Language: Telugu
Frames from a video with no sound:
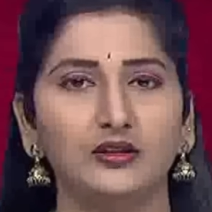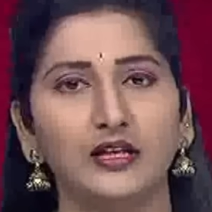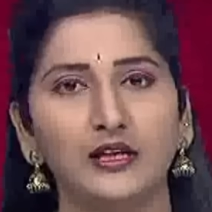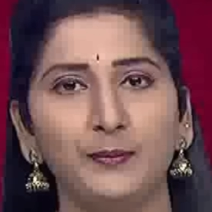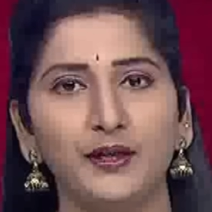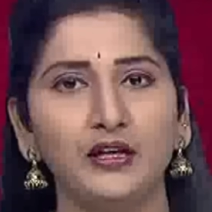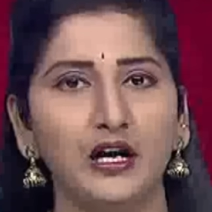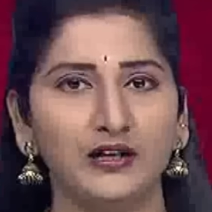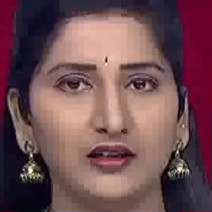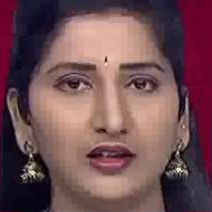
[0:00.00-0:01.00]
తనపై
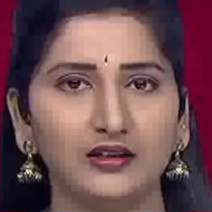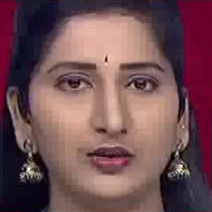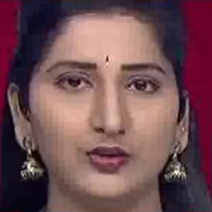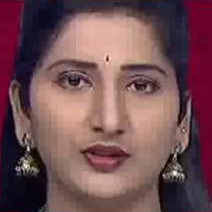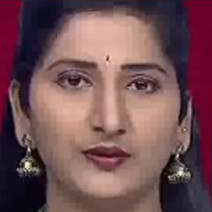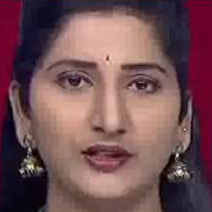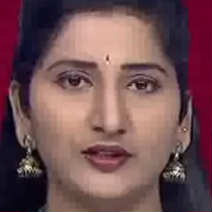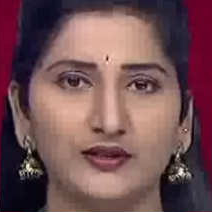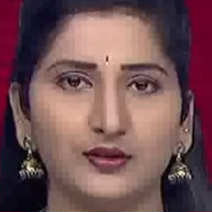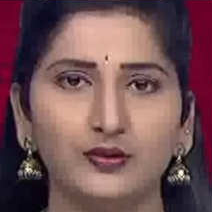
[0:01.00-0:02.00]
అనర్హతను సవాల్
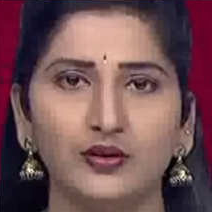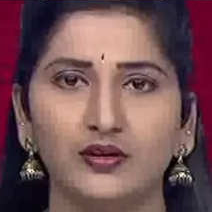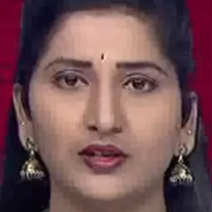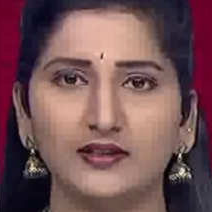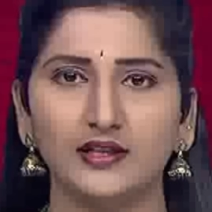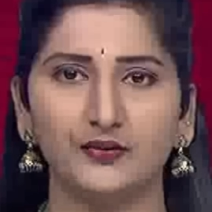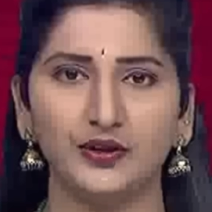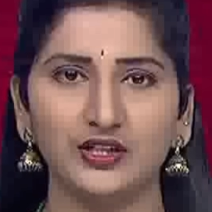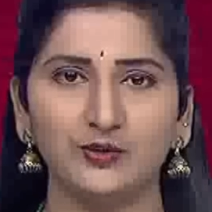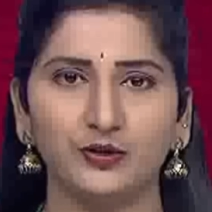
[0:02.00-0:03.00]
చేస్తూ రెజ్లర్
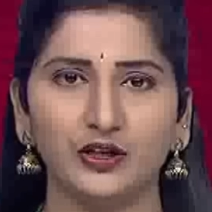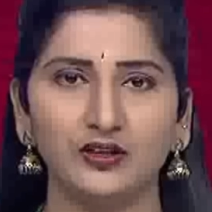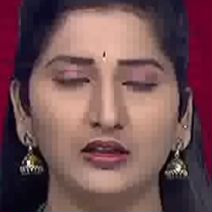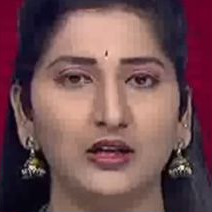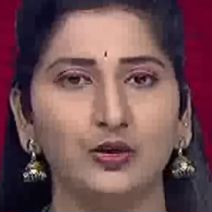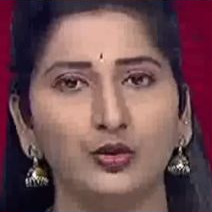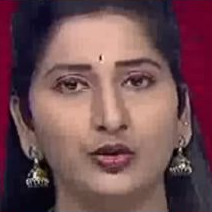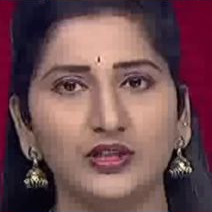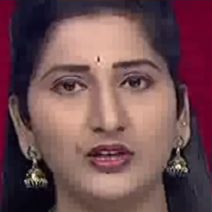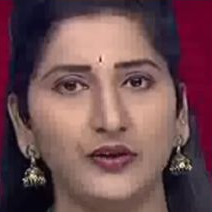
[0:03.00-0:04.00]
వినేష్ పొగాట్
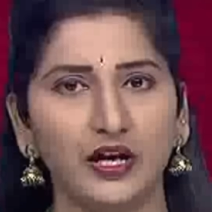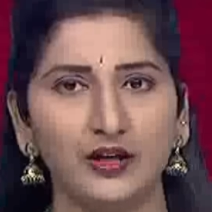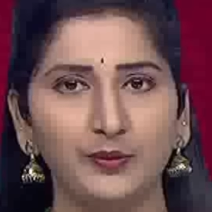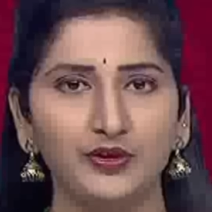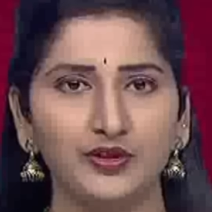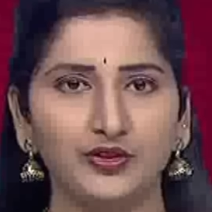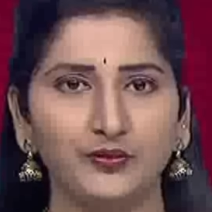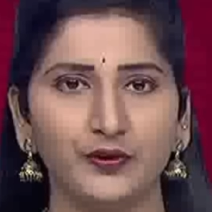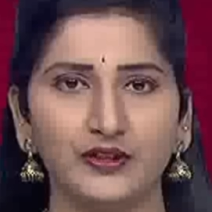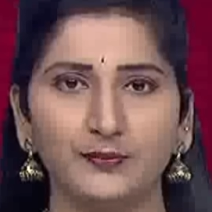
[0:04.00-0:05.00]
కోర్ట్ ఆఫ్ ఆర్బిట్రేషన్
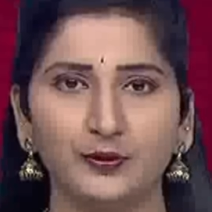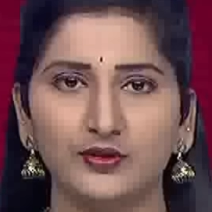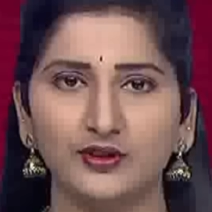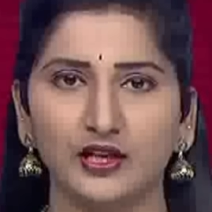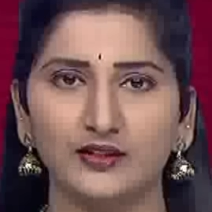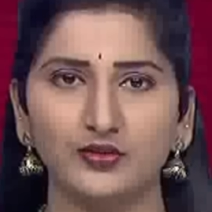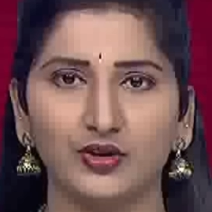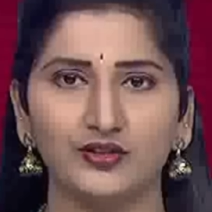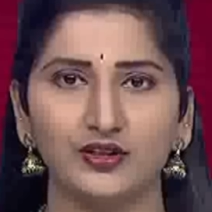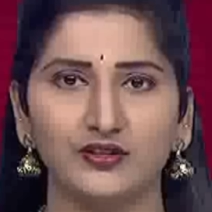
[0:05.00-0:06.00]
ఫర్ స్పోర్ట్స్ కాస్ను
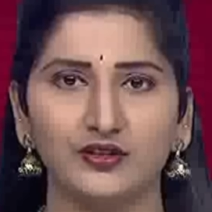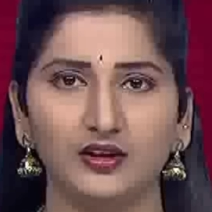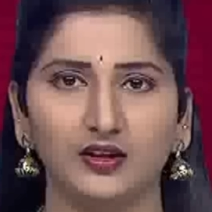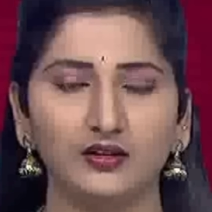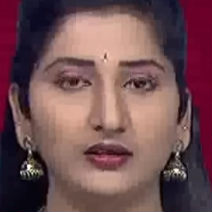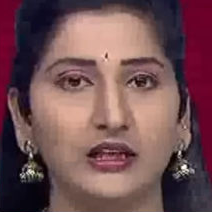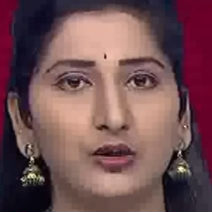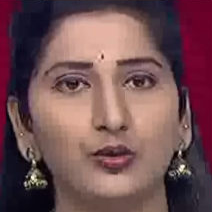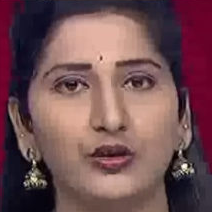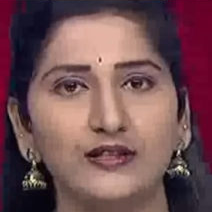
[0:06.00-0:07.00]
ఆశ్రయించింది
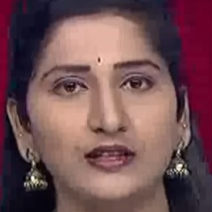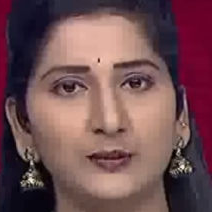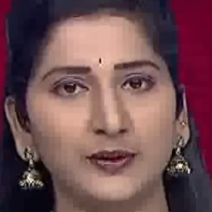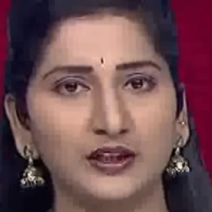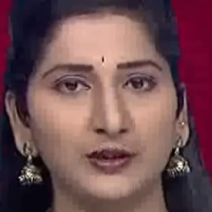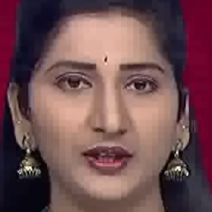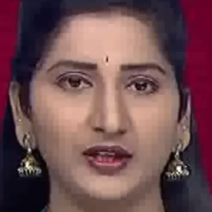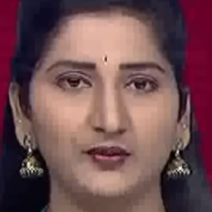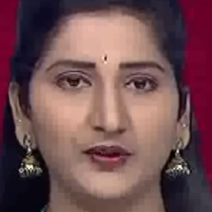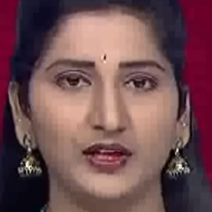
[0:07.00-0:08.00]
తనకు రజత పథకమైన
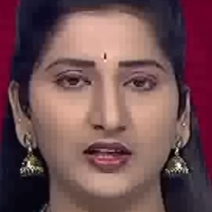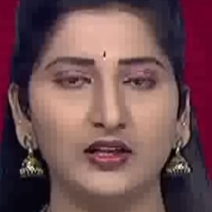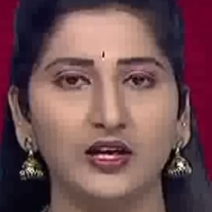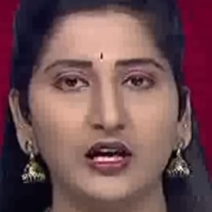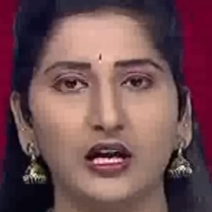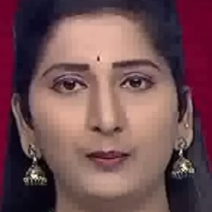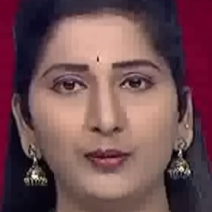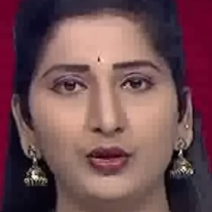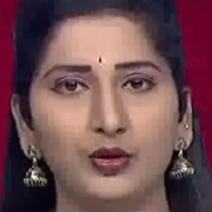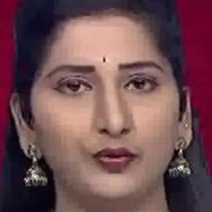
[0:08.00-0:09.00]
ఇవ్వాలని
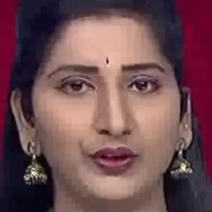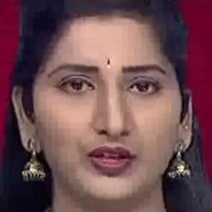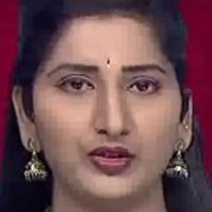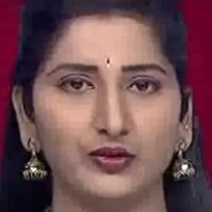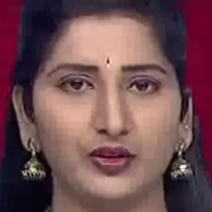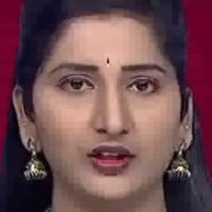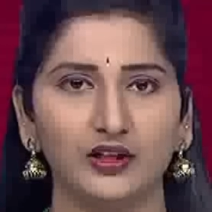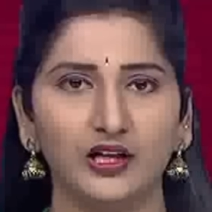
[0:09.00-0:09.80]
అప్పీలులో వినేష్ కోరింది